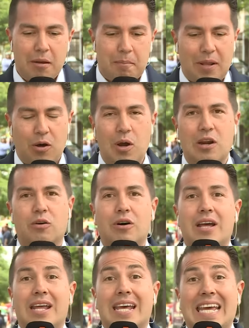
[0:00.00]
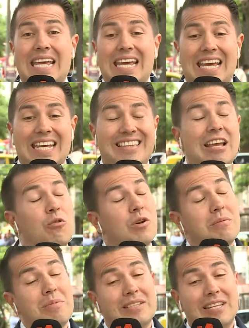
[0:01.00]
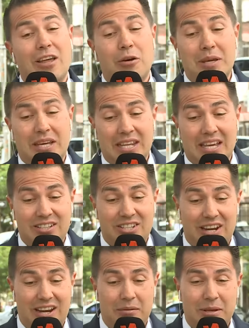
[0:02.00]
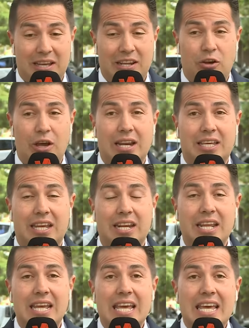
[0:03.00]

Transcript: Pero bueno, eh, tengo un invitado, mi querida Sheila, mi querido Elkin,